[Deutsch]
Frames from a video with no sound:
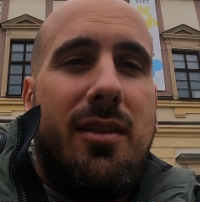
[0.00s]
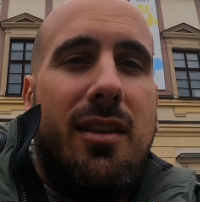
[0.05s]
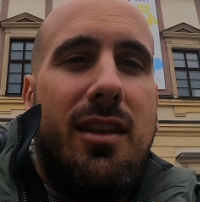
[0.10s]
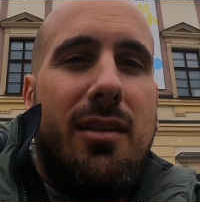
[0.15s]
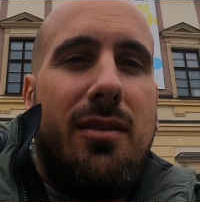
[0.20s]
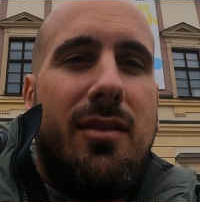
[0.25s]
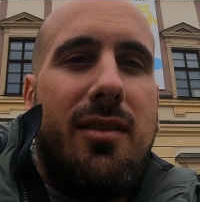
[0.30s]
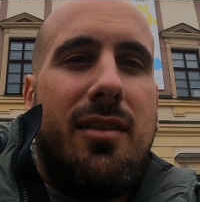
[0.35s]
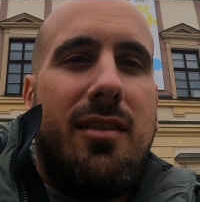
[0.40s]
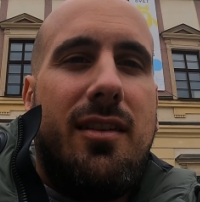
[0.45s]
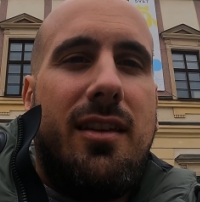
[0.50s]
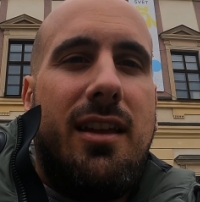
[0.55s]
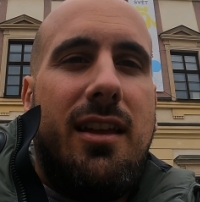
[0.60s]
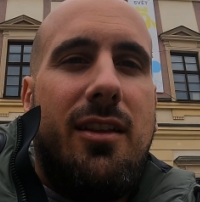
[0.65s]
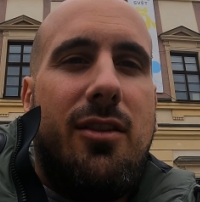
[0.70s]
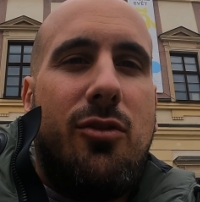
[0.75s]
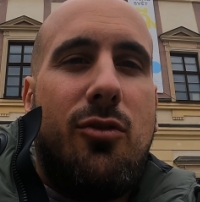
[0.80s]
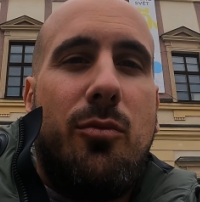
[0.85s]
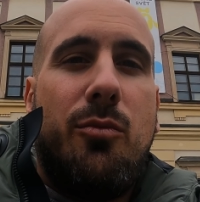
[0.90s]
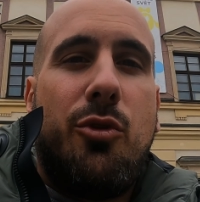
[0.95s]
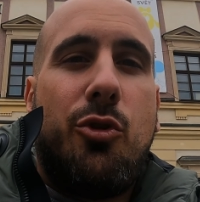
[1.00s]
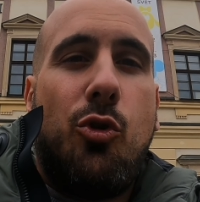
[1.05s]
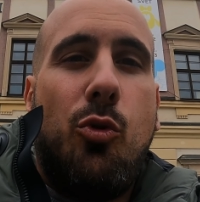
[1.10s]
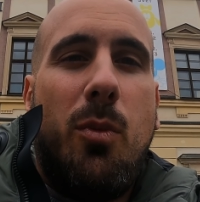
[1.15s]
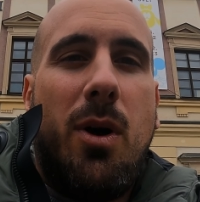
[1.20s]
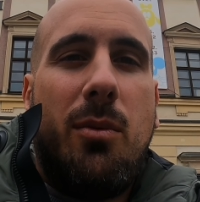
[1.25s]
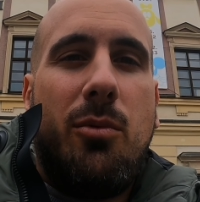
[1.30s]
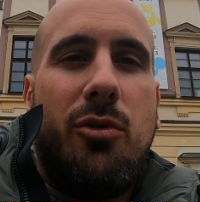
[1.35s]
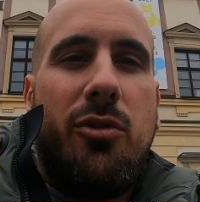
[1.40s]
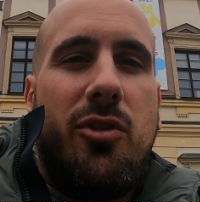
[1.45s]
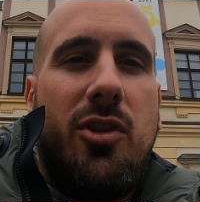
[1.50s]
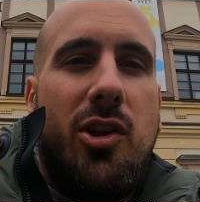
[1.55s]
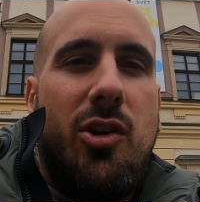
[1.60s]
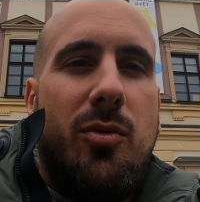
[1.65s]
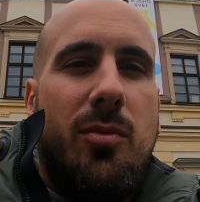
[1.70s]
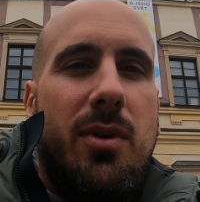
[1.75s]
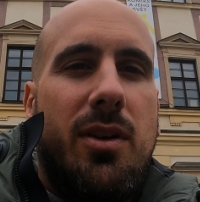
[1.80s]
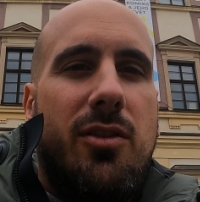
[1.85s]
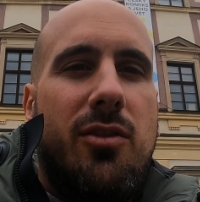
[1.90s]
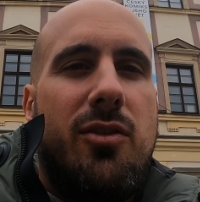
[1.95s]
nächstes gehe ich zum
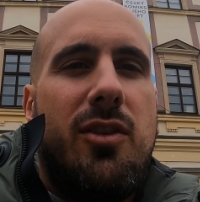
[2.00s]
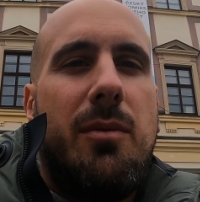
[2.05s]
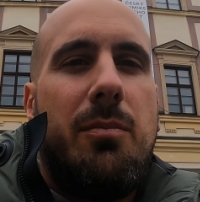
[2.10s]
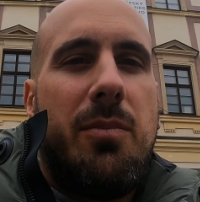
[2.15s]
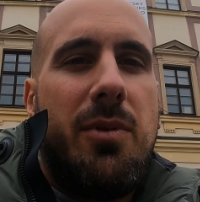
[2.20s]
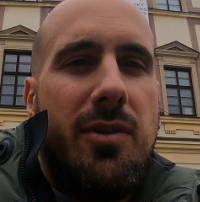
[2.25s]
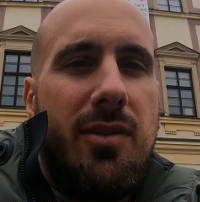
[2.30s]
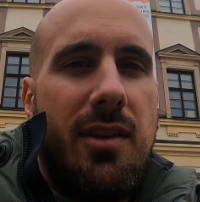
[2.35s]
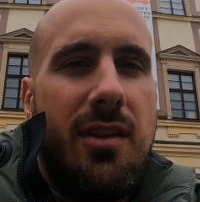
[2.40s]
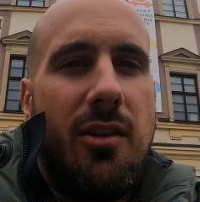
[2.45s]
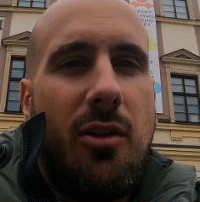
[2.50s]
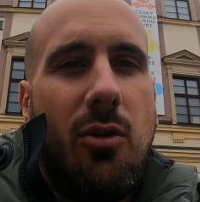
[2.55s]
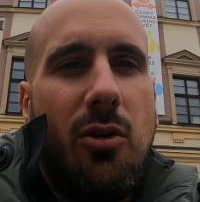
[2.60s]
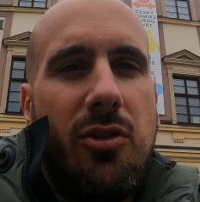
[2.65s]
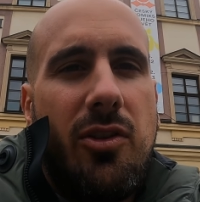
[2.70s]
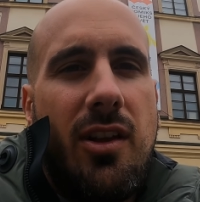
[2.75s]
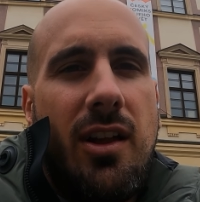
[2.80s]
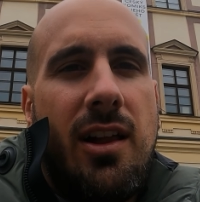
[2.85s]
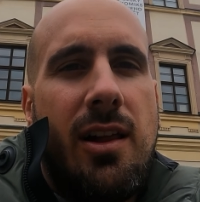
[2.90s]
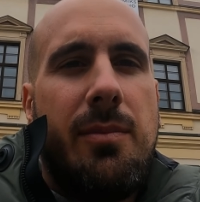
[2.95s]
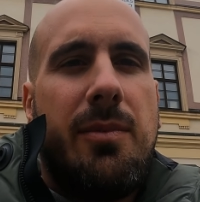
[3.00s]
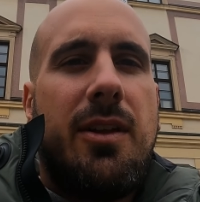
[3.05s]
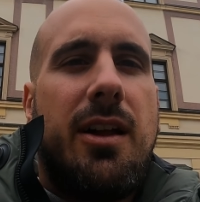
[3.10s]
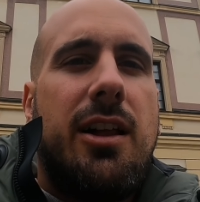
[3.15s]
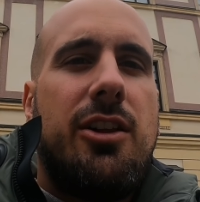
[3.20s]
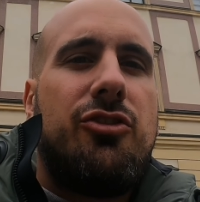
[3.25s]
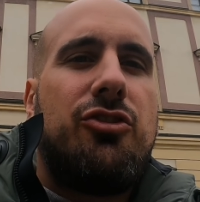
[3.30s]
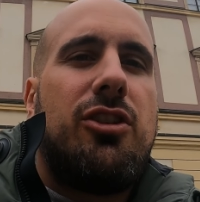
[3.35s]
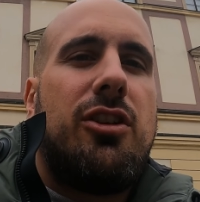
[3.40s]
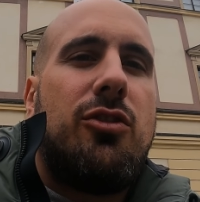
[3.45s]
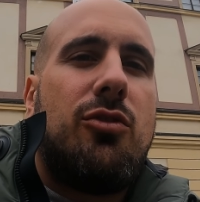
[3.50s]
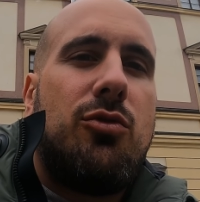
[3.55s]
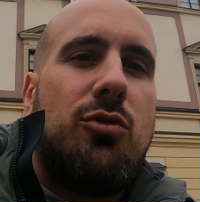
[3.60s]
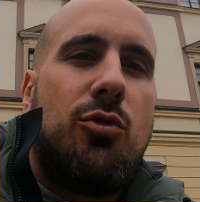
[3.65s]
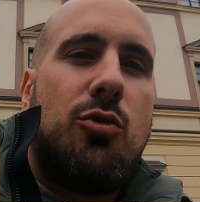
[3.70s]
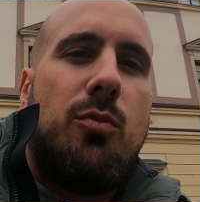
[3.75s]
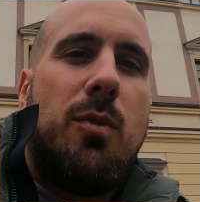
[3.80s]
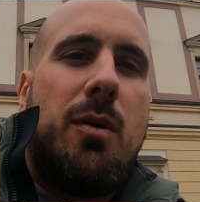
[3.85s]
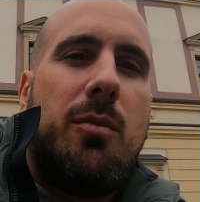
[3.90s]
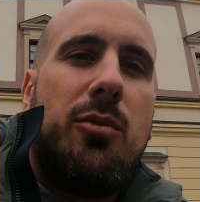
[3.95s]
Roma-Museum. Also es gibt ein bisschen außerhalb der Altstadt so ein
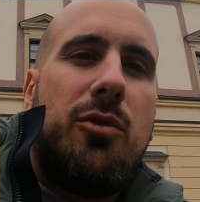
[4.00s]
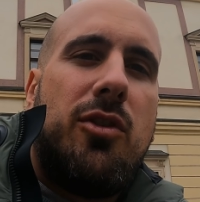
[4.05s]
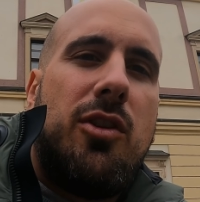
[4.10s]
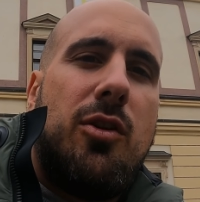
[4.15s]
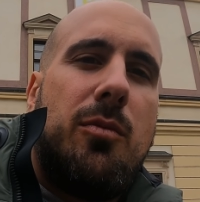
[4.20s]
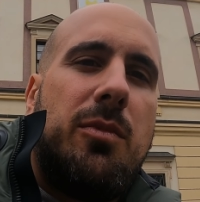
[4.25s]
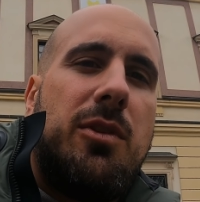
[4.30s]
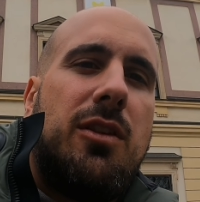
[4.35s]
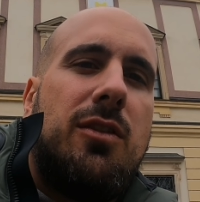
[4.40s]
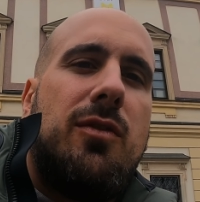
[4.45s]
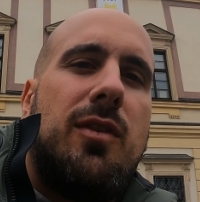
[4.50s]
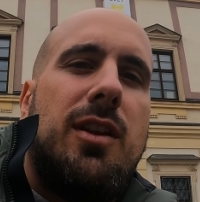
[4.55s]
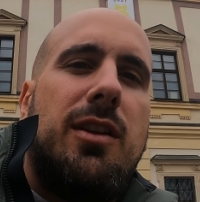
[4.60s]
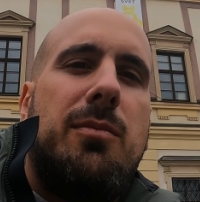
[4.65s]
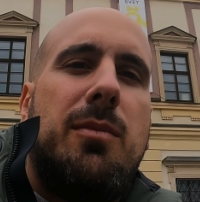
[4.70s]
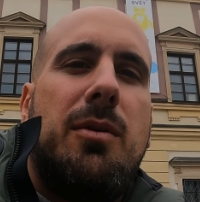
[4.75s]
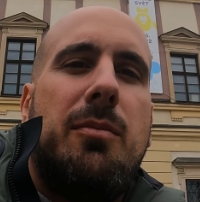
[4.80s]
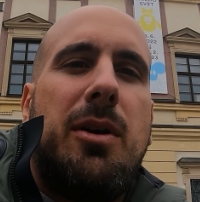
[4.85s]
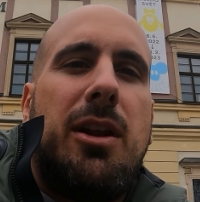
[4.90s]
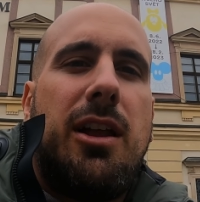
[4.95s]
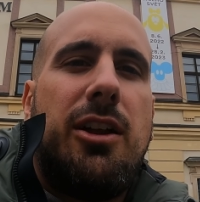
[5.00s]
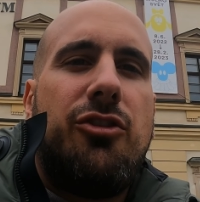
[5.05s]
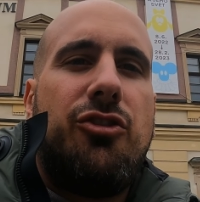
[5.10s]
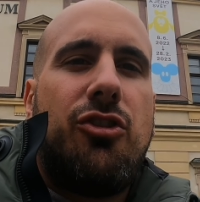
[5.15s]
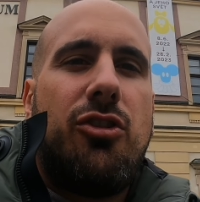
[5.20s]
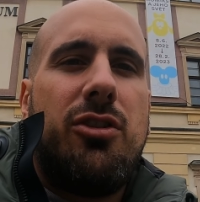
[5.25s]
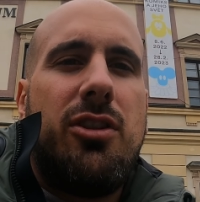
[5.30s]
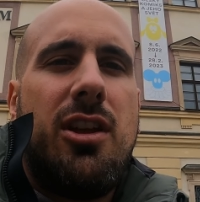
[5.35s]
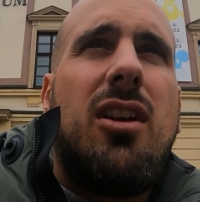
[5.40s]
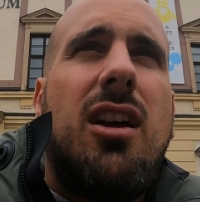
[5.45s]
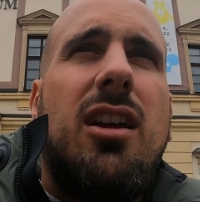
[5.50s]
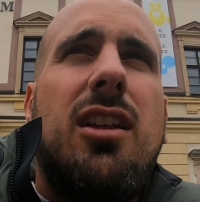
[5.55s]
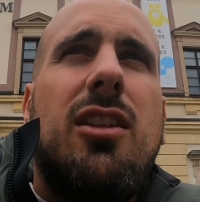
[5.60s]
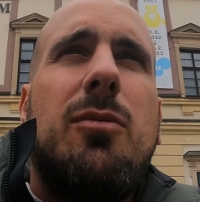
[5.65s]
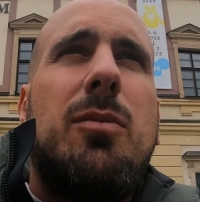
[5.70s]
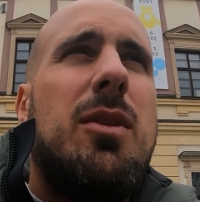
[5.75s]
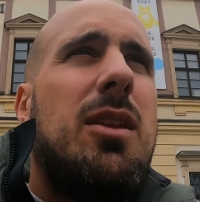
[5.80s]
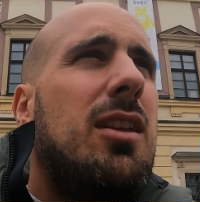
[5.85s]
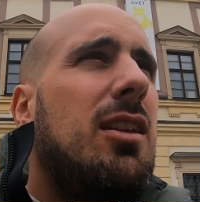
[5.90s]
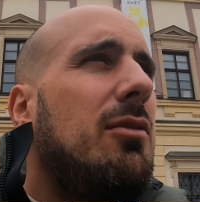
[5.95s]
Roma-Museum. Das will ich mir mal anschauen. Ja,
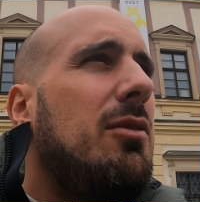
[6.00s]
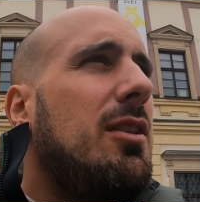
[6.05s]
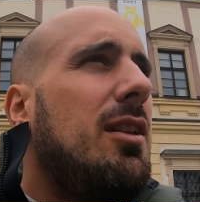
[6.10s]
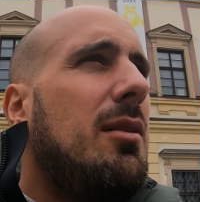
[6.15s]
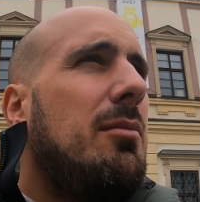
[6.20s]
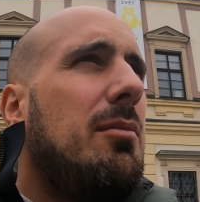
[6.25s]
jetzt bin ich hier wieder